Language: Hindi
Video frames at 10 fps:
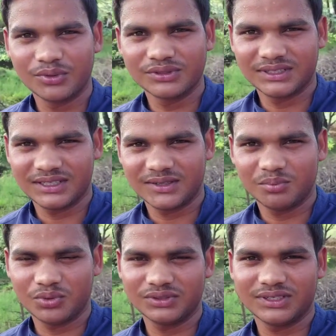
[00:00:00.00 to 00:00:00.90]
बहुत ज़्यादा
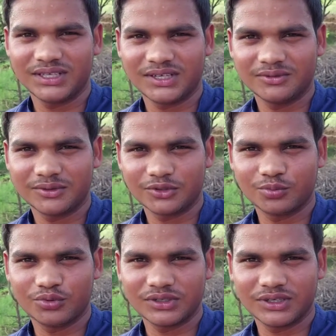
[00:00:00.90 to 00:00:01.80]
बहुत ज़्यादा उनको
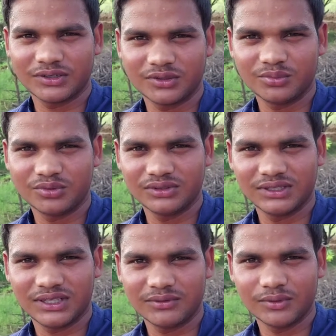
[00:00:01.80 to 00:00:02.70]
सपोर्ट कर रहा हूँ बहुत
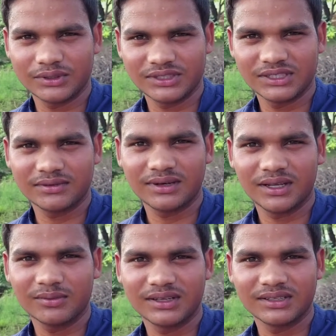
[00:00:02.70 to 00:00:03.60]
ज़्यादा वो अच्छे अच्छे
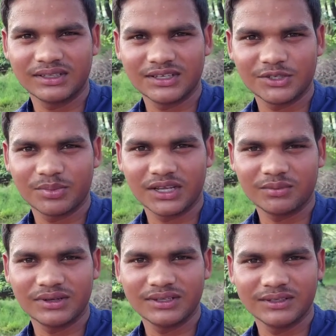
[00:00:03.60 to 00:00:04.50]
ब्लाग बनाते हैं
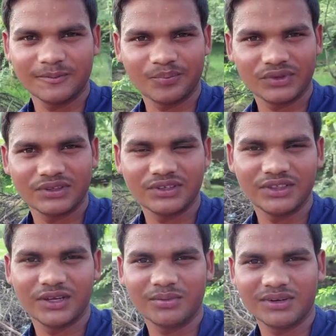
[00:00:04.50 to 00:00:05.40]
शफैक भाई
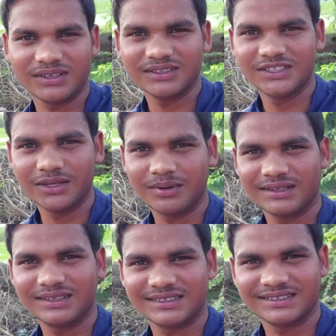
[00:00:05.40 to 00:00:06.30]
जिंदाबाद
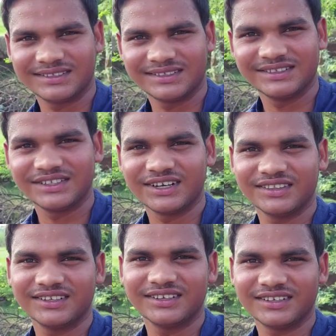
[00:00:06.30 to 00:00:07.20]
ज़बरदस्त
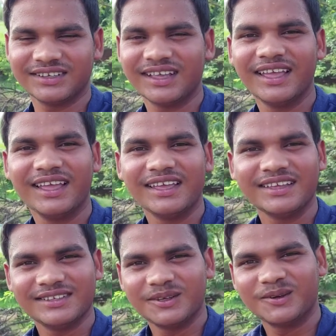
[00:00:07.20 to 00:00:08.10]
शानदार
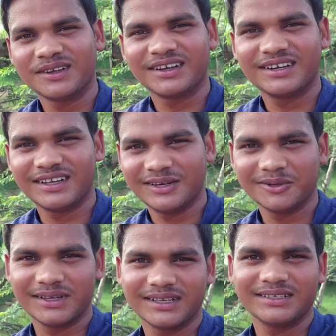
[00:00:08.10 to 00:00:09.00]
ये उनका
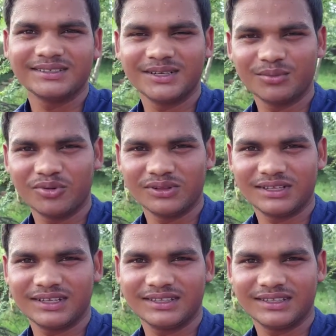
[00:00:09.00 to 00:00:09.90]
डायलॉग है ये
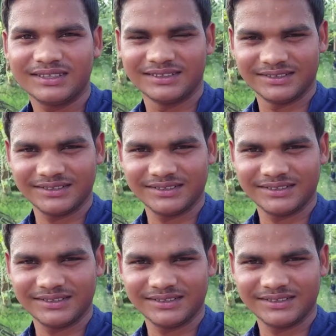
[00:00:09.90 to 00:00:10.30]
बोलते रहते हैं